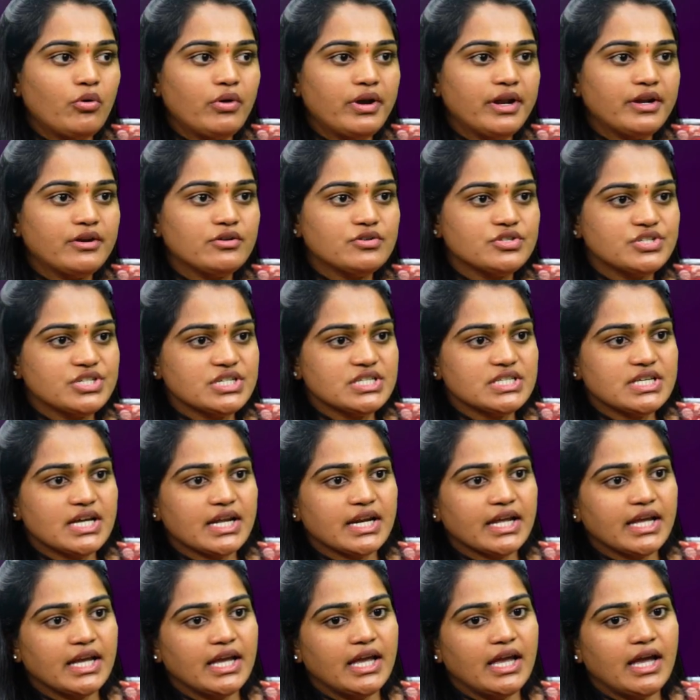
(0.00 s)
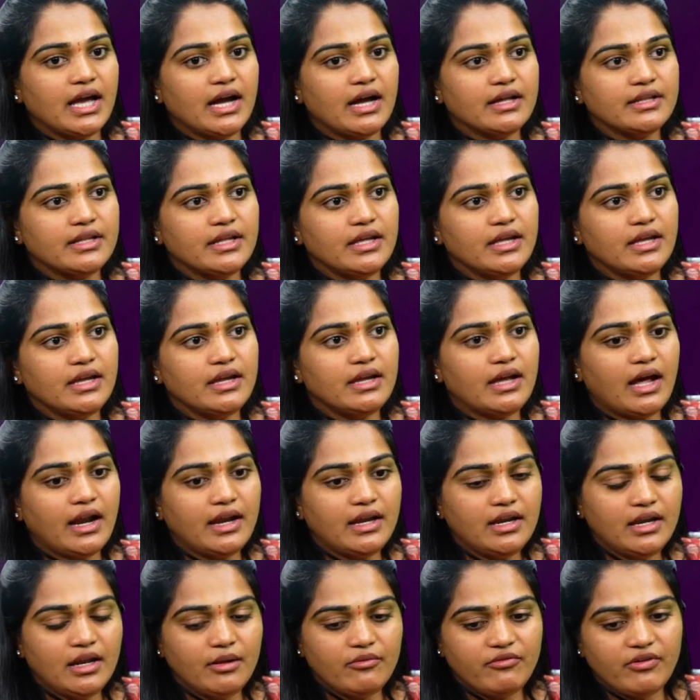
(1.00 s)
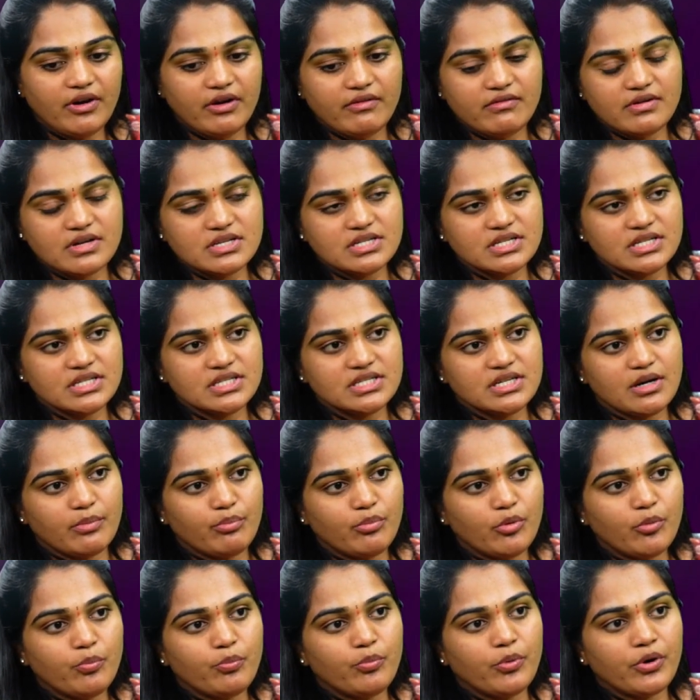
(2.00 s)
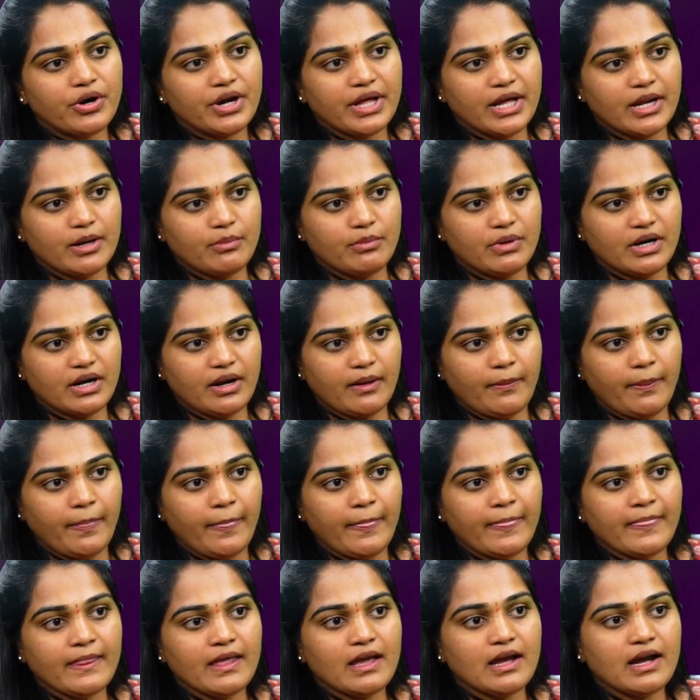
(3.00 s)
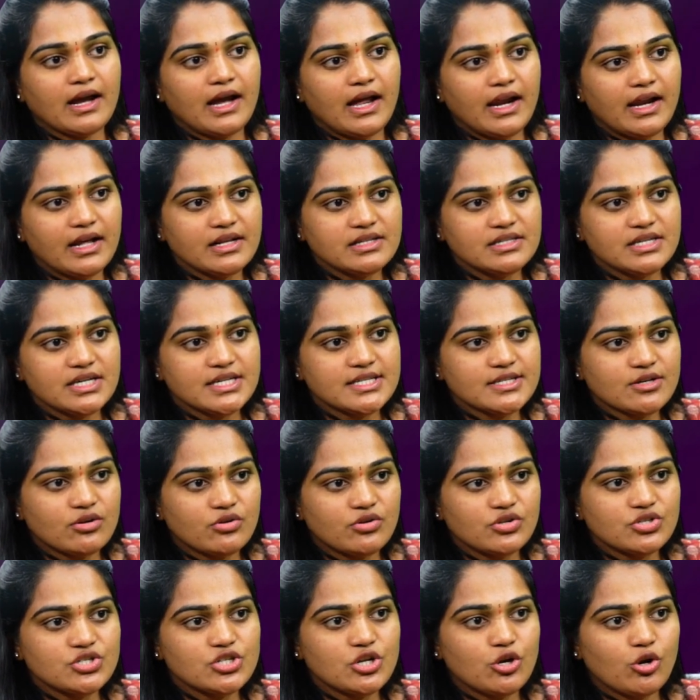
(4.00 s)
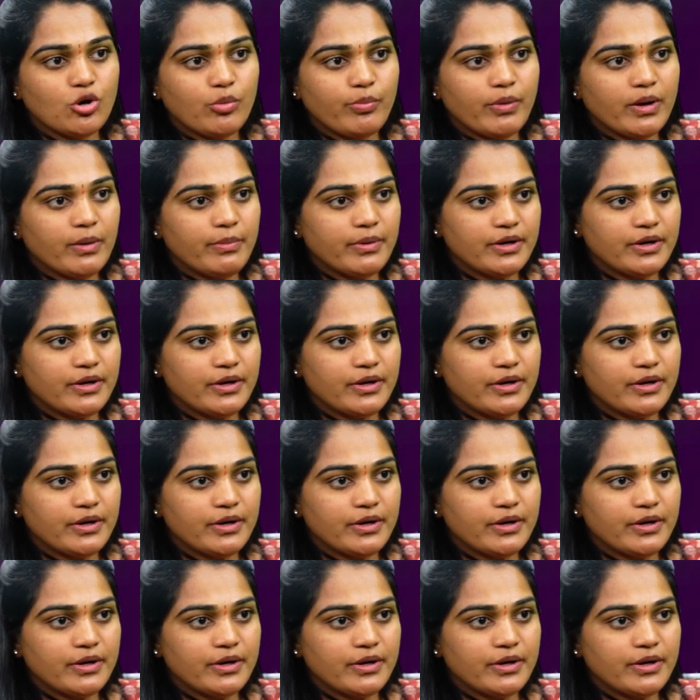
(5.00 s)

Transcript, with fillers: పోలెన్ వచ్చేసరికి అది అన్ని ఫ్లవర్స్ నుంచి ఆ పుప్పొడి అనమాట కలెక్ట్ చేసుకొని వచ్చి లోపల